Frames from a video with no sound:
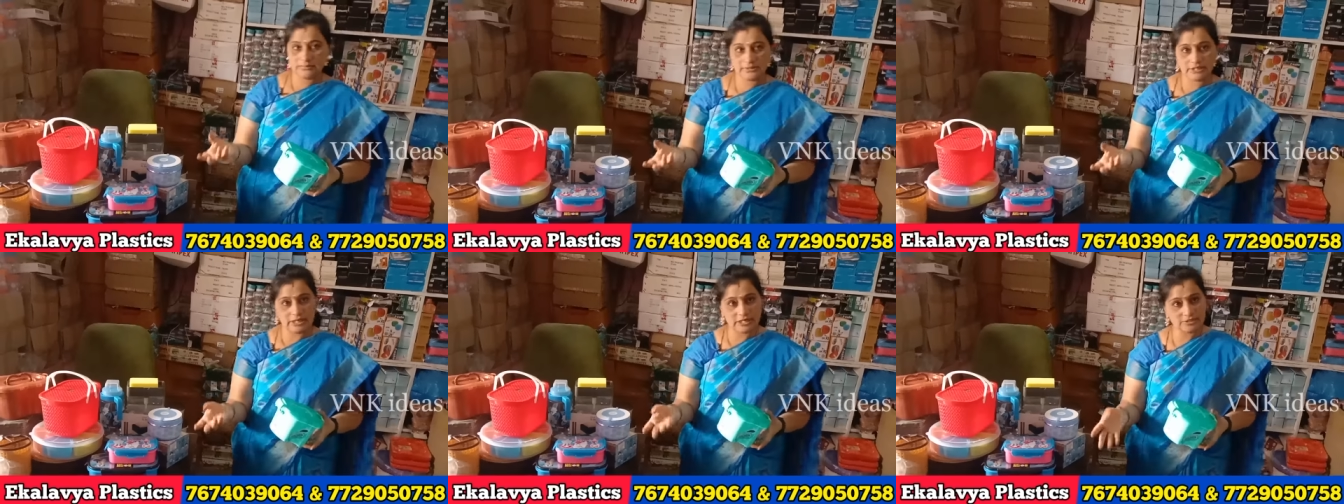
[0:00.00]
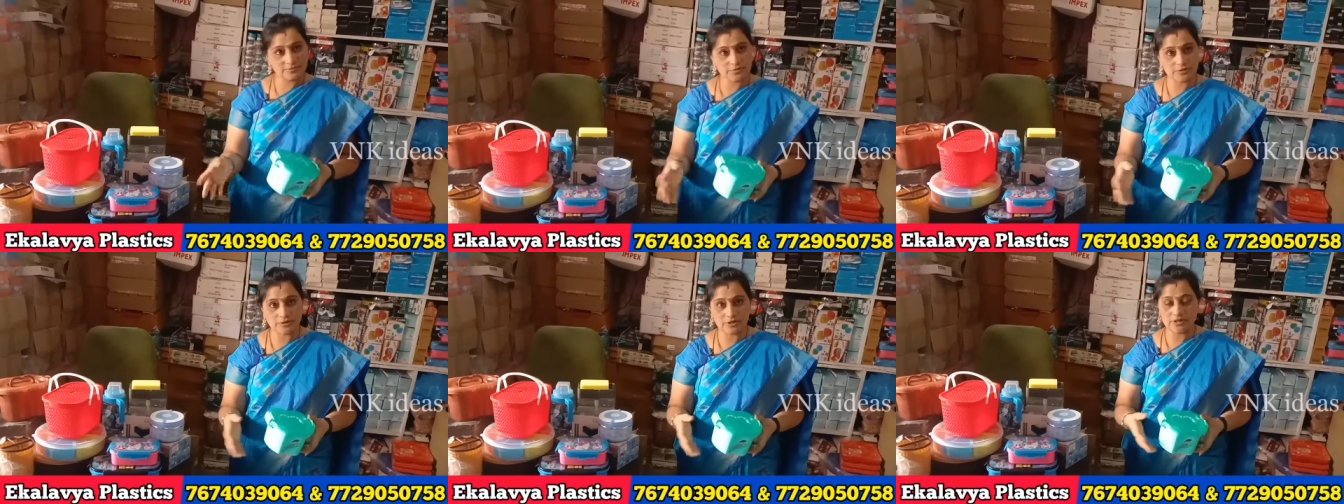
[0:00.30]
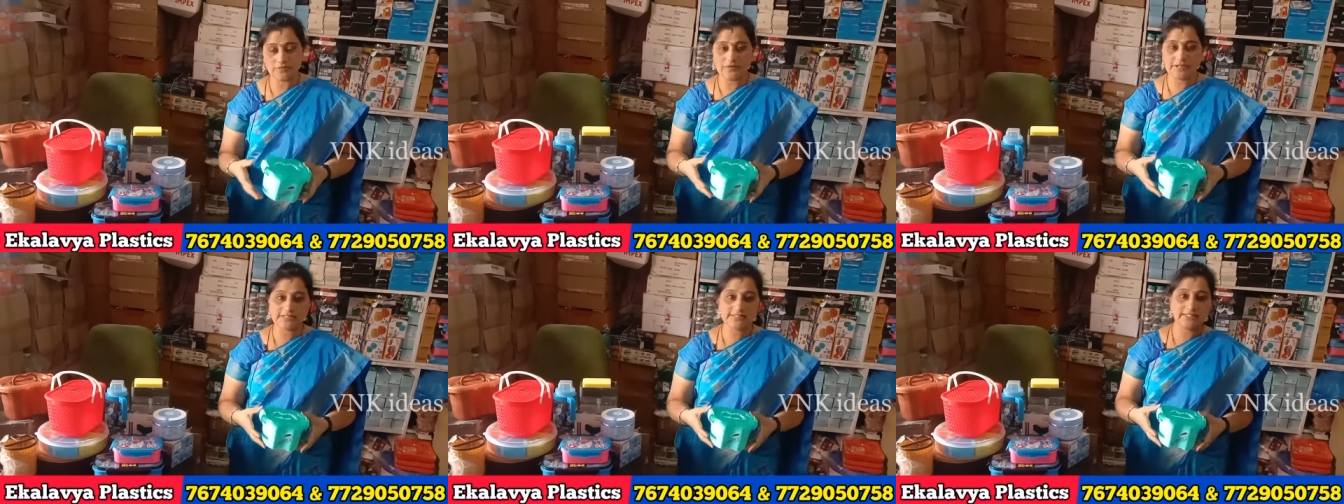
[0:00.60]

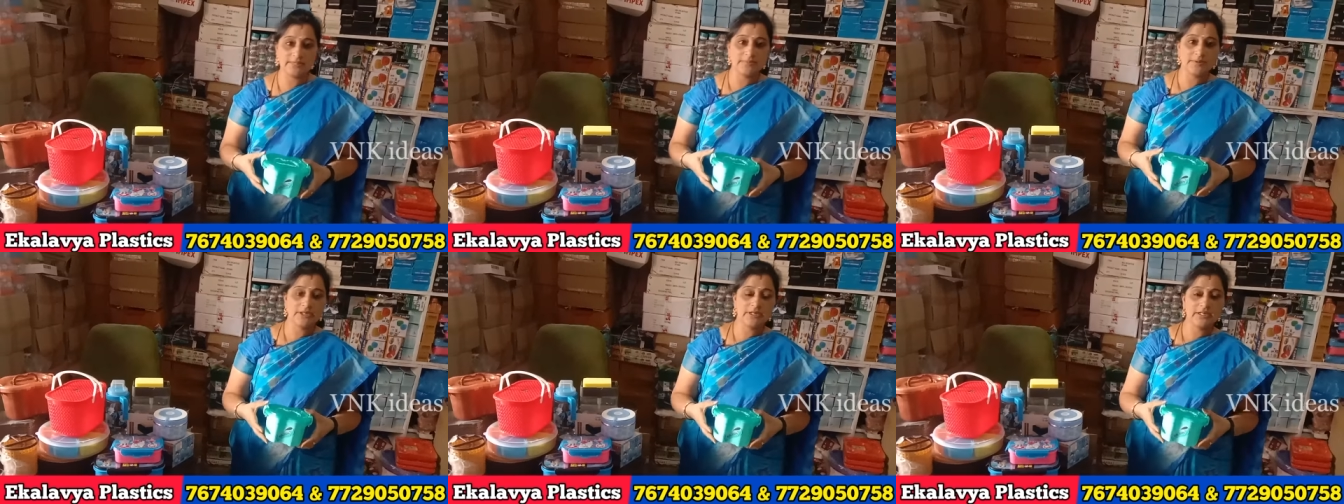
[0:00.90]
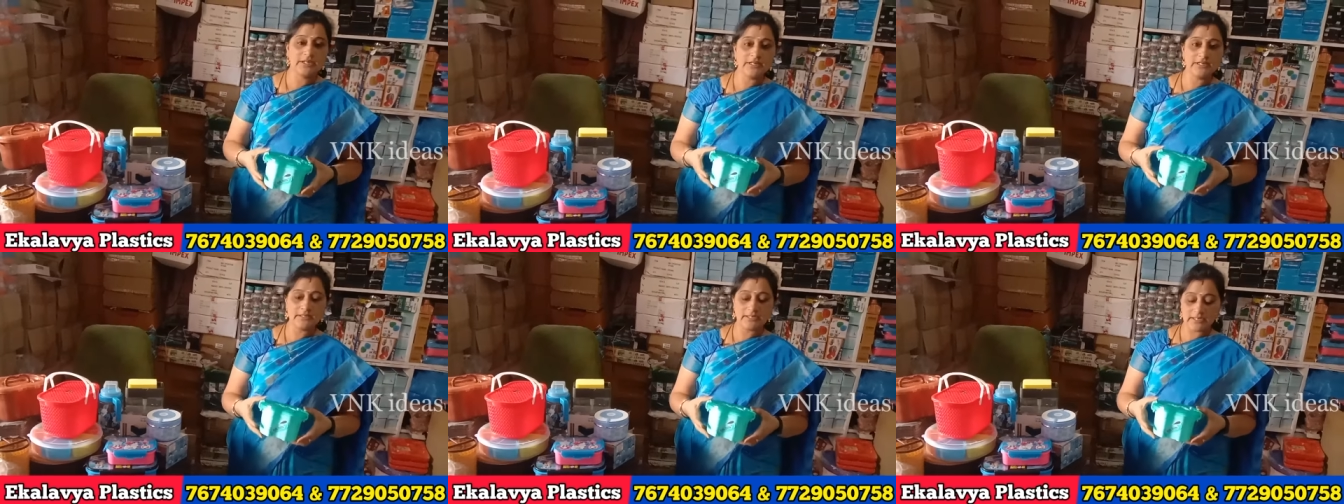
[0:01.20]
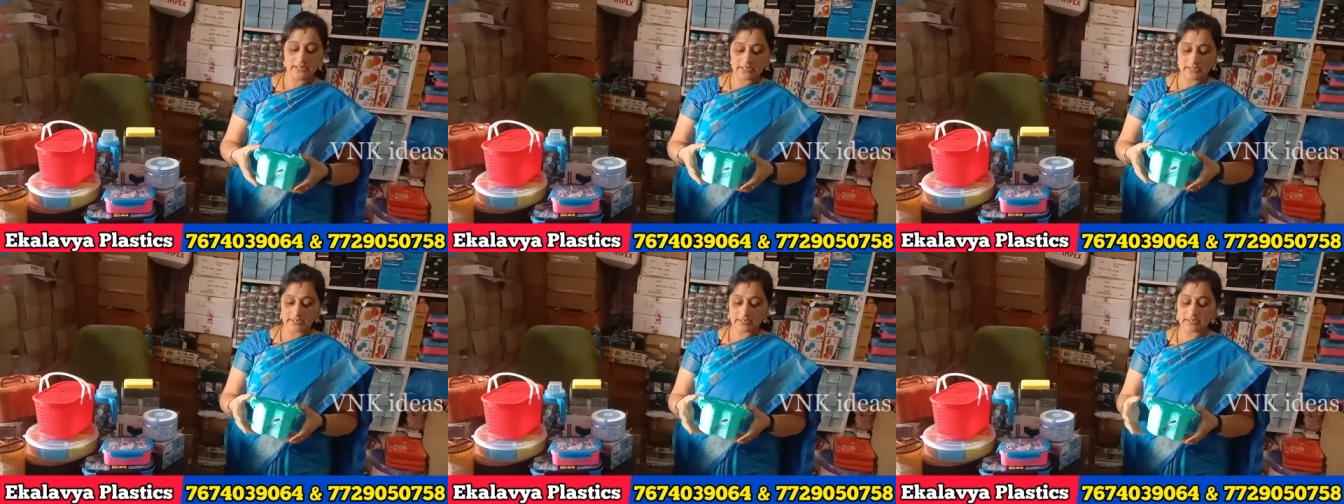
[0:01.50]
ట్రాన్స్పోర్ట్లో వేస్తామండి
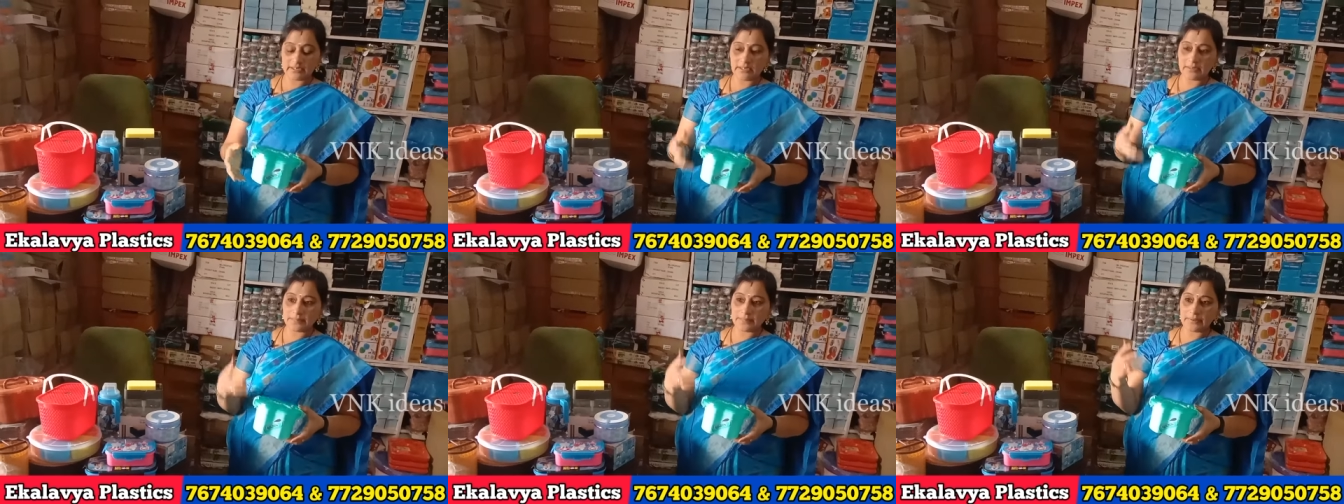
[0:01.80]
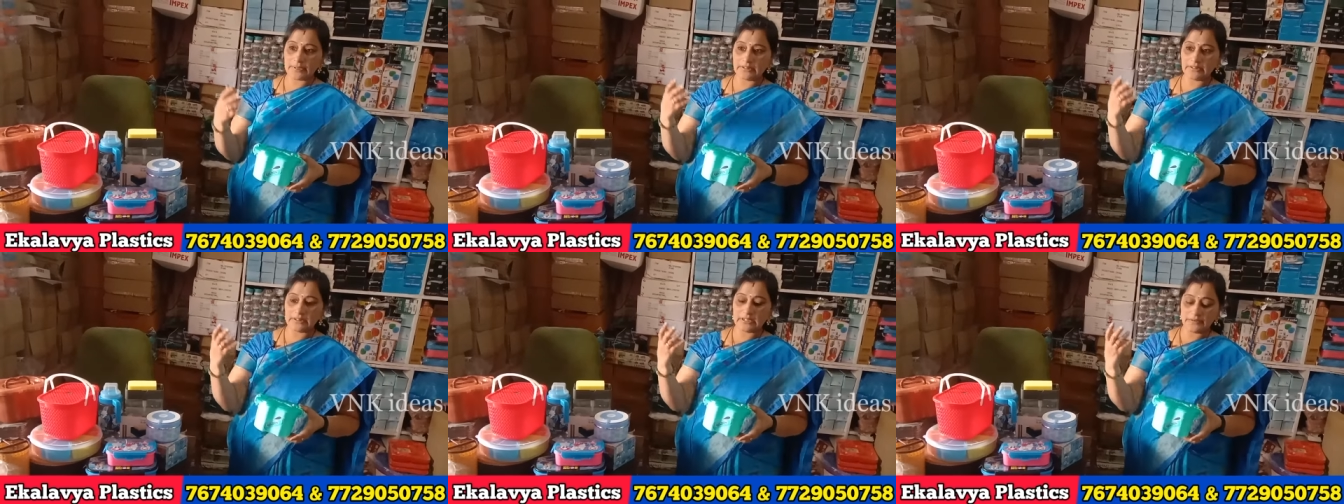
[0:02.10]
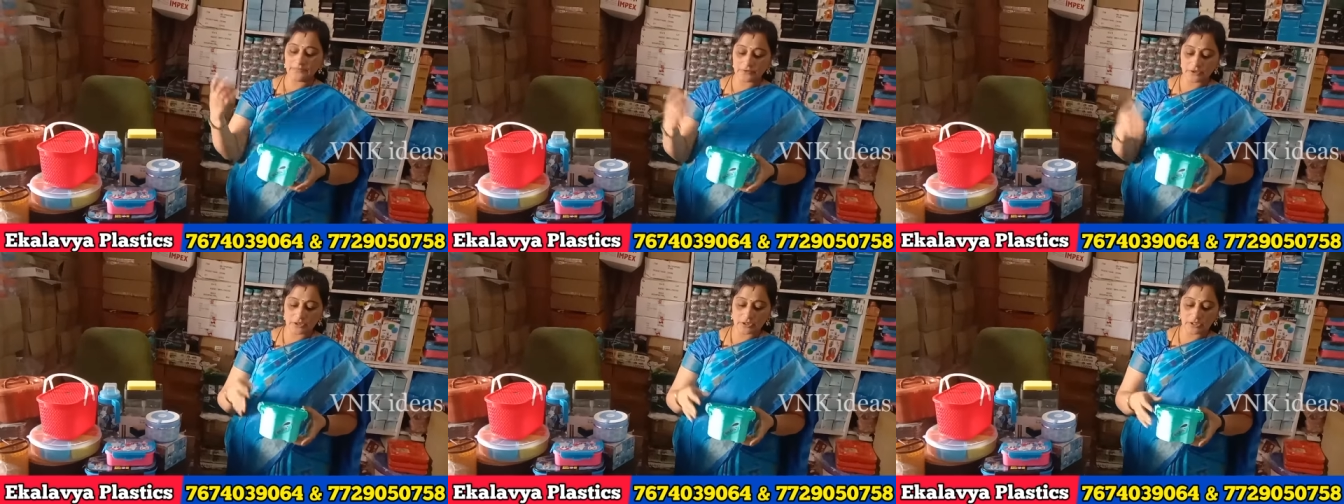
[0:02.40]
ఏంటంటే ప్రతి
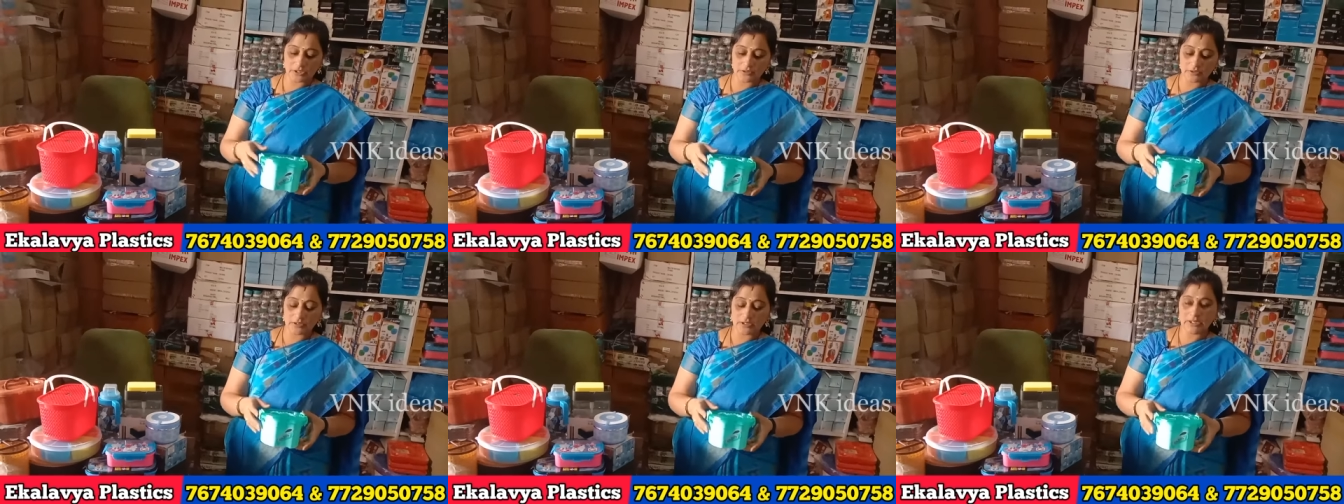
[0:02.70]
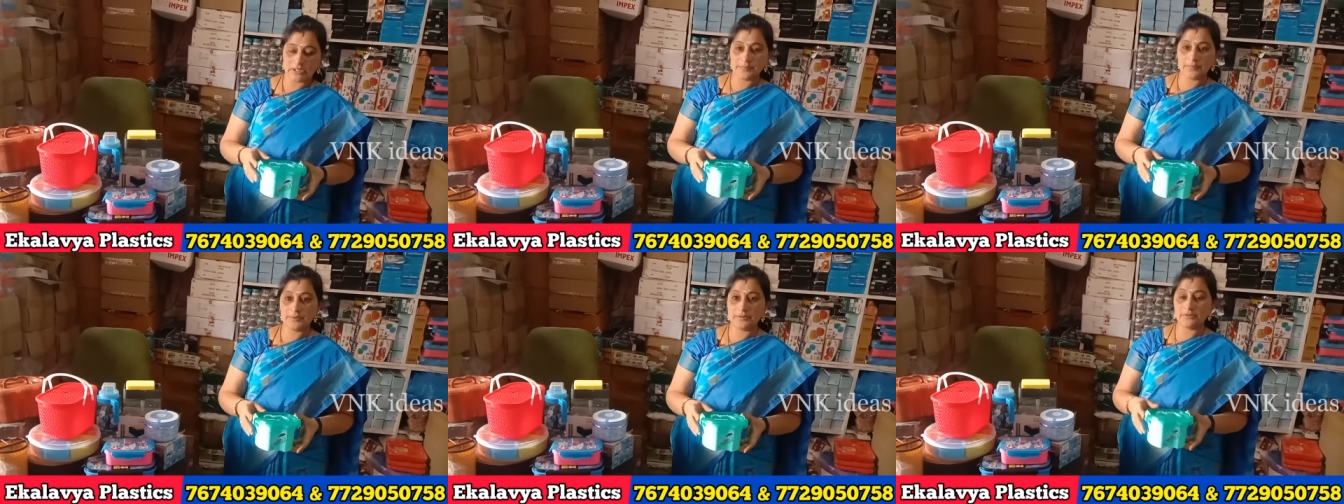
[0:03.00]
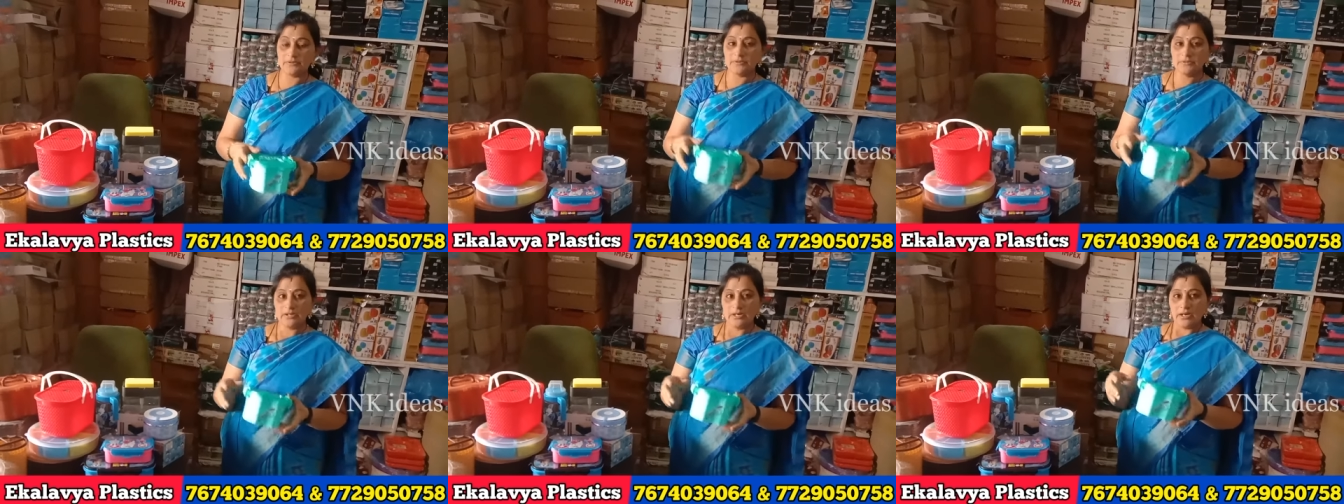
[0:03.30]
ఒక్కళ్ళు కూడా ఇప్పుడు